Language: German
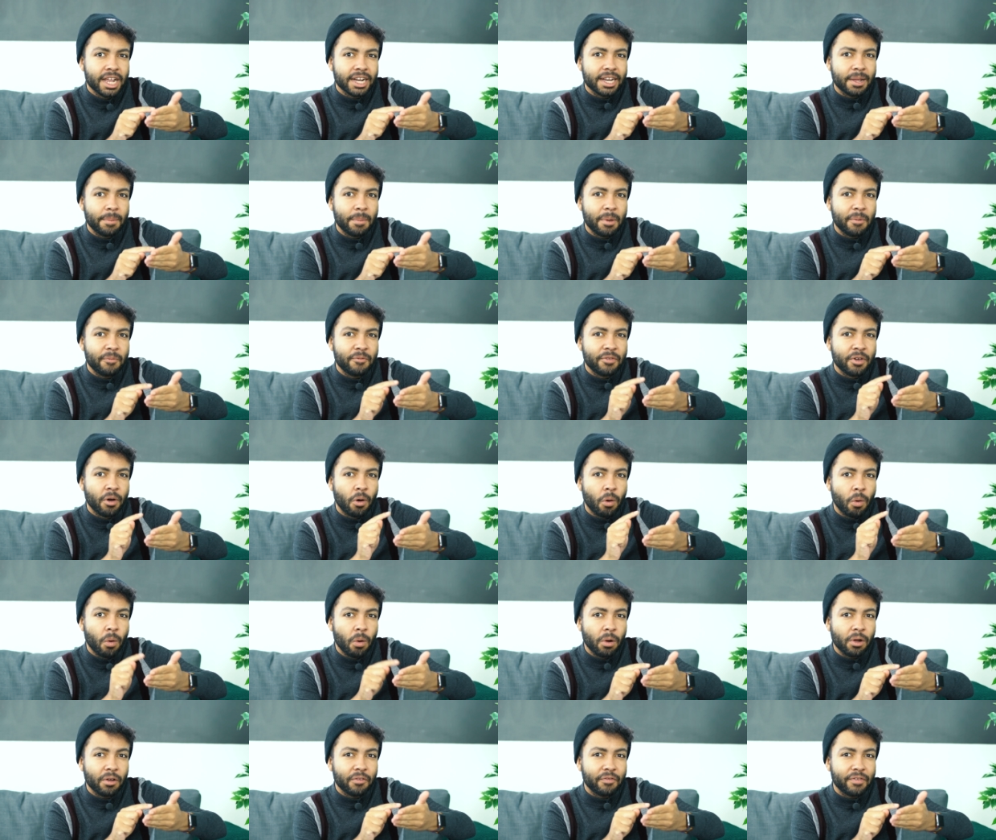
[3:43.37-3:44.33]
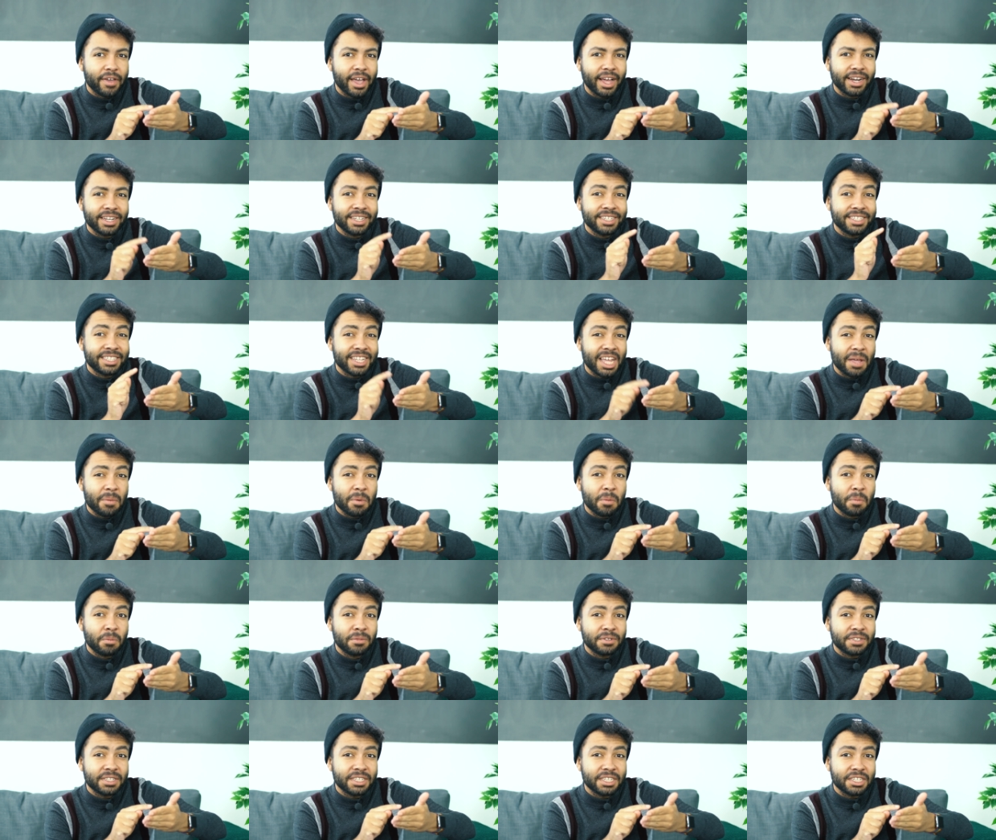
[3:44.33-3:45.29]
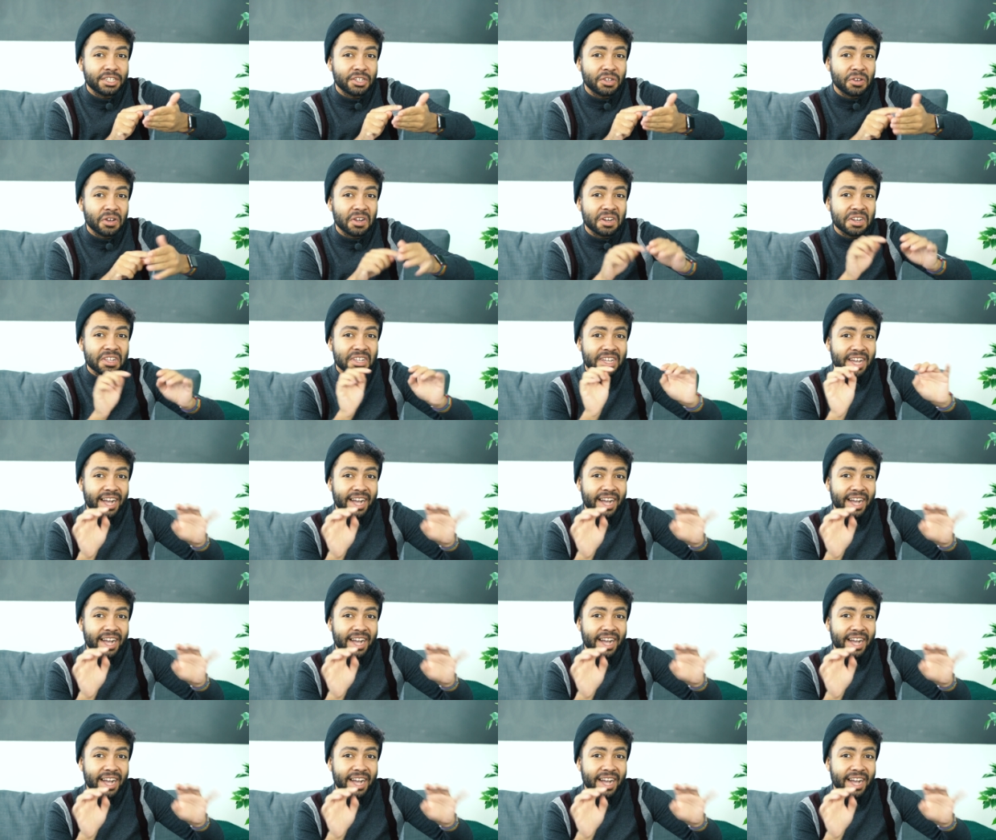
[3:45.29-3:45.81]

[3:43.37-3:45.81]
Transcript: damit wir ungefähr dieselbe Musik hören,